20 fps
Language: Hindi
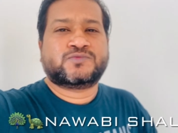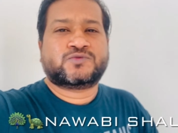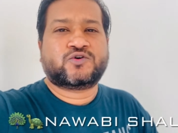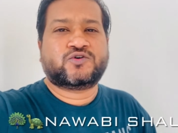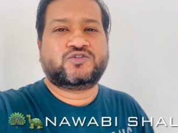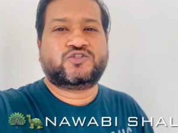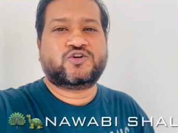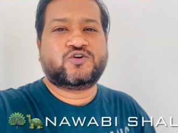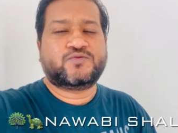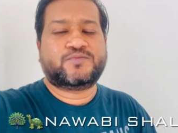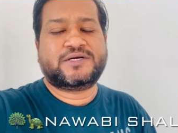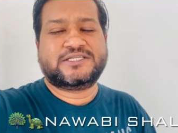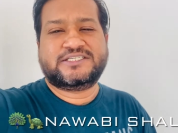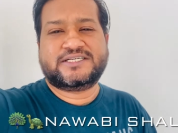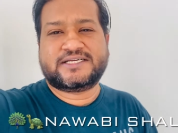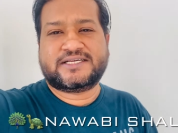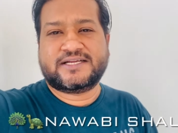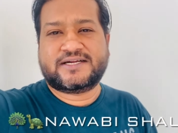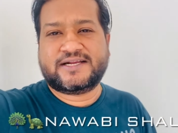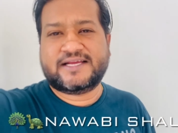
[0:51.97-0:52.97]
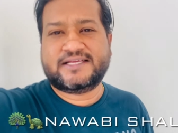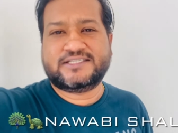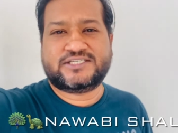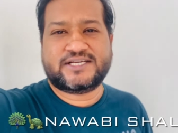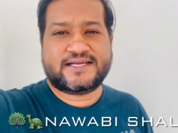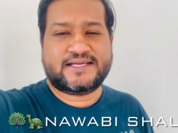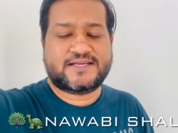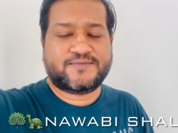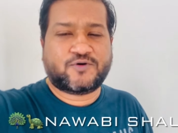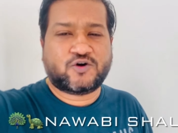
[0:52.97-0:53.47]
तो जो मंजे की
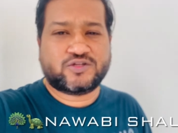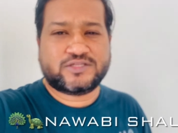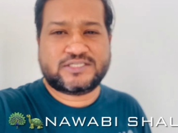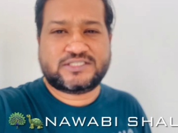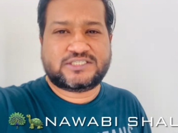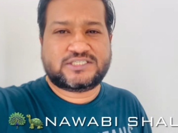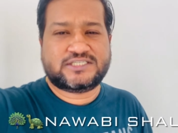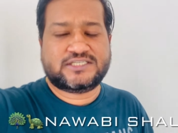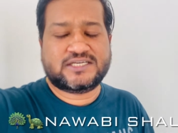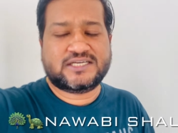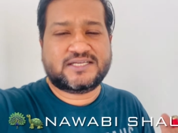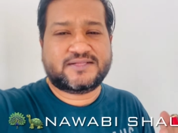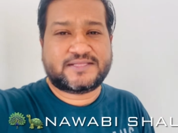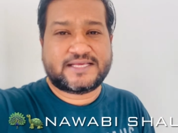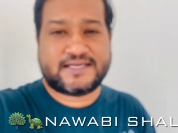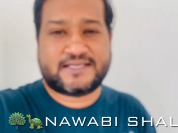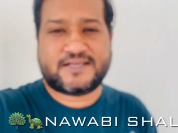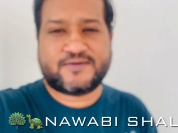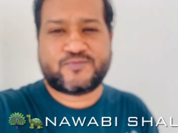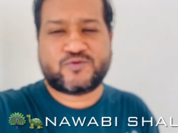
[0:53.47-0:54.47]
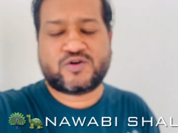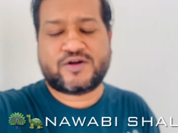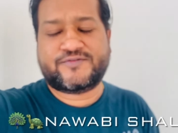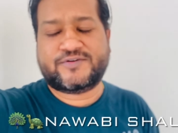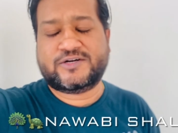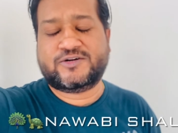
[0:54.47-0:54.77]
रेंज है ये बहुत अच्छी है देखिए पूरा